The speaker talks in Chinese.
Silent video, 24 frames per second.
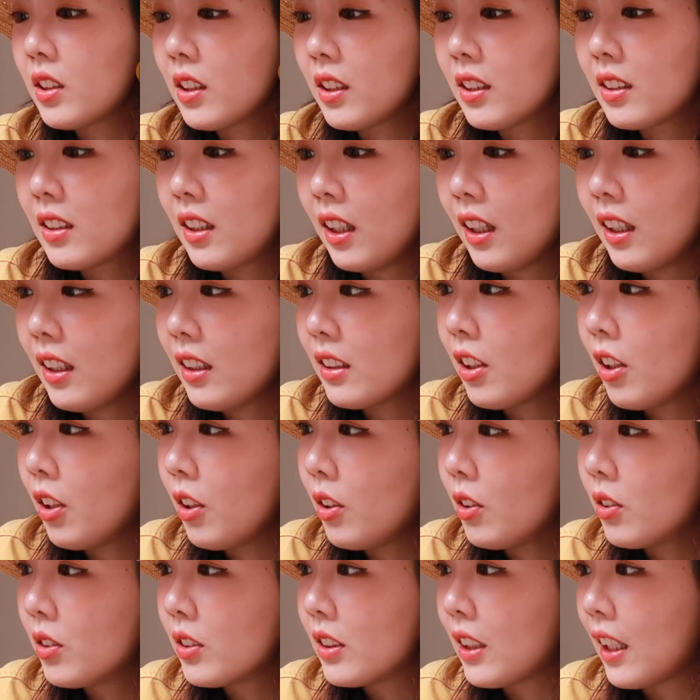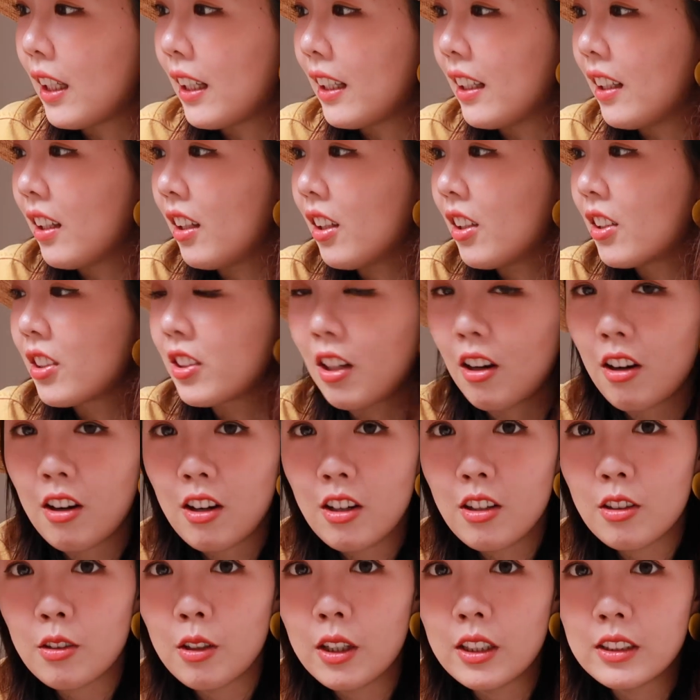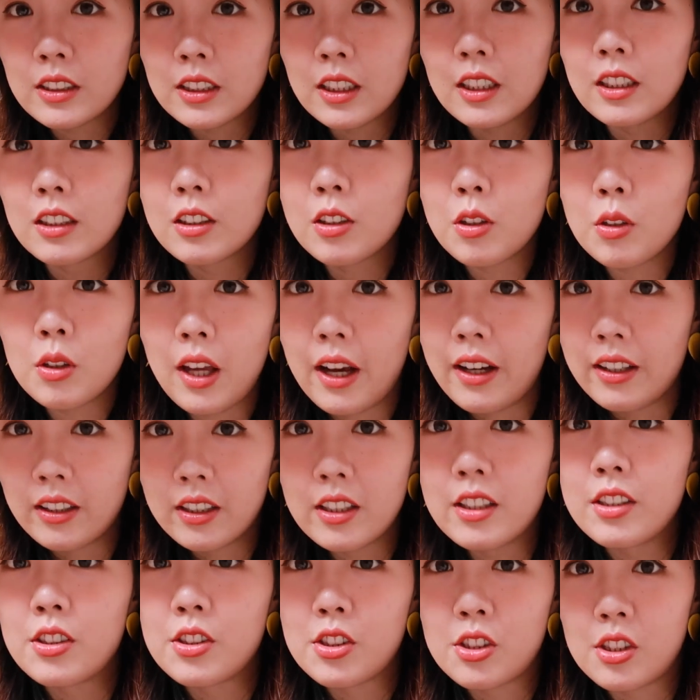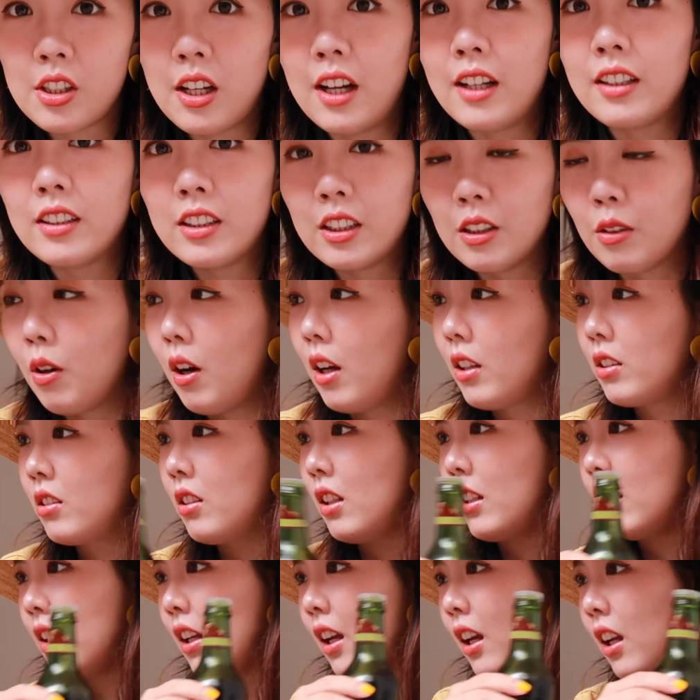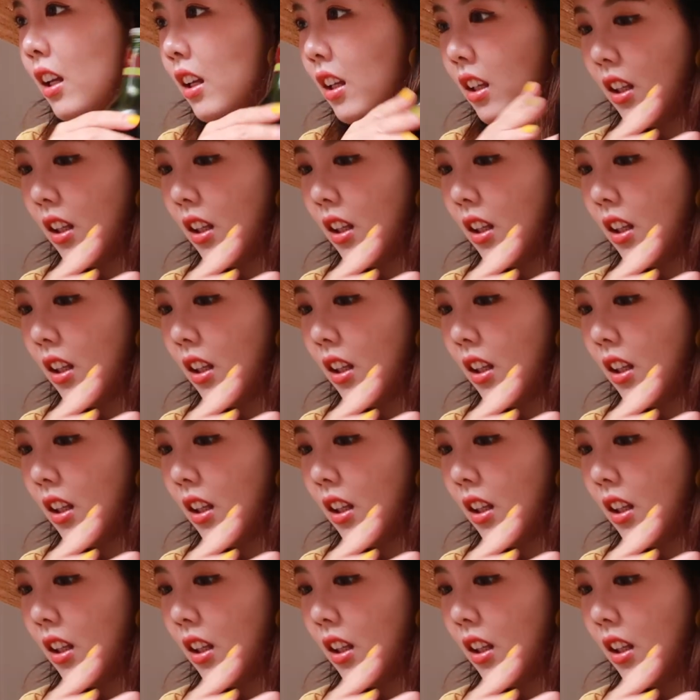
这个大套才二十二块钱，够两个人吃，还是挺划算的。